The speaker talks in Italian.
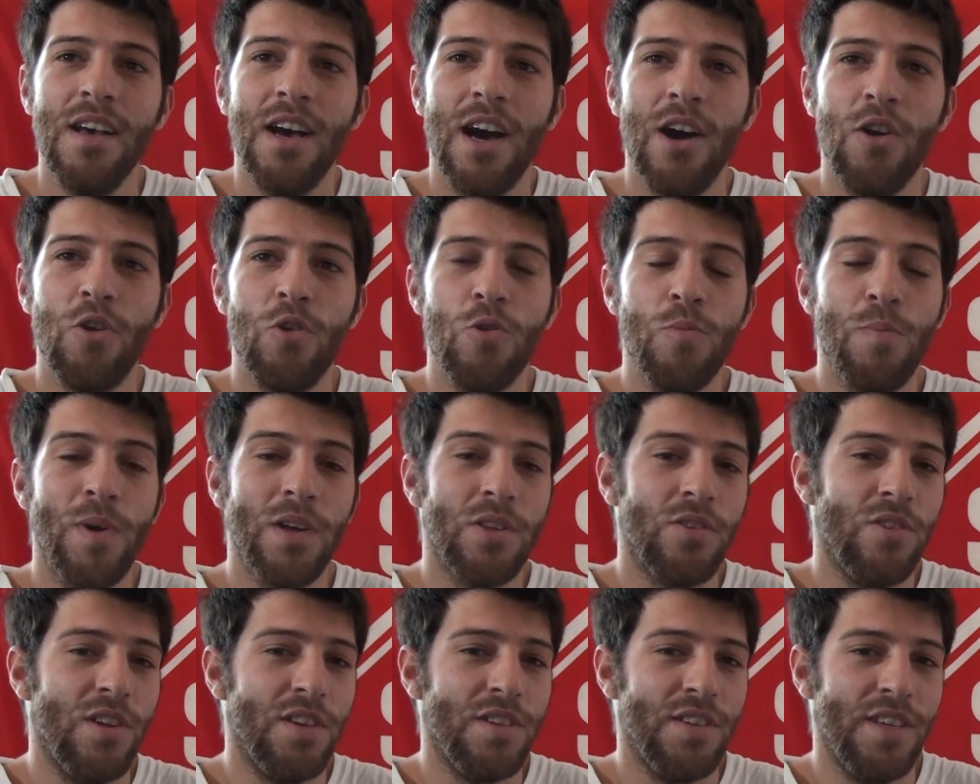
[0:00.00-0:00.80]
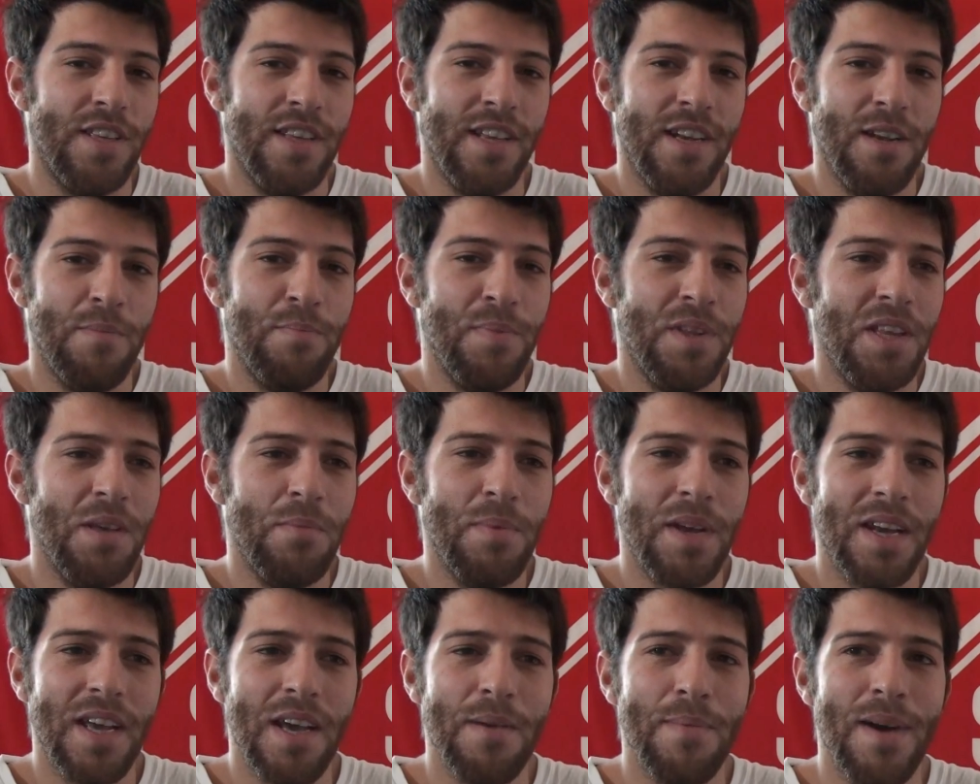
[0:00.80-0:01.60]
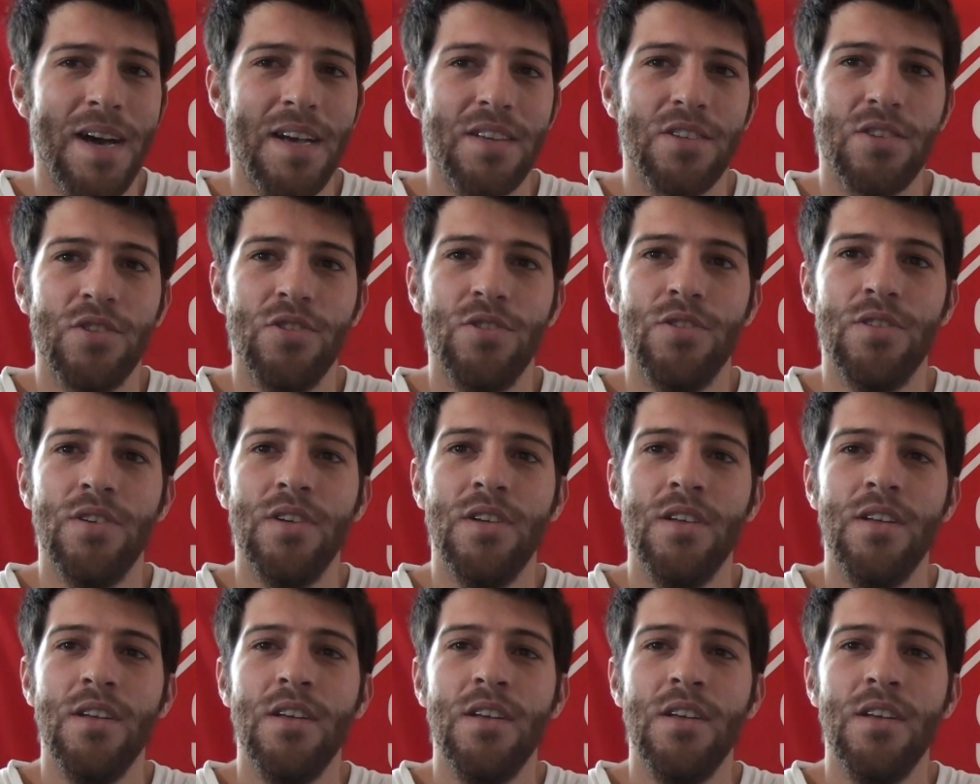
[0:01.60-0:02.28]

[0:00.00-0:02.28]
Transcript: ha occupato la sede del PD Bergamasco.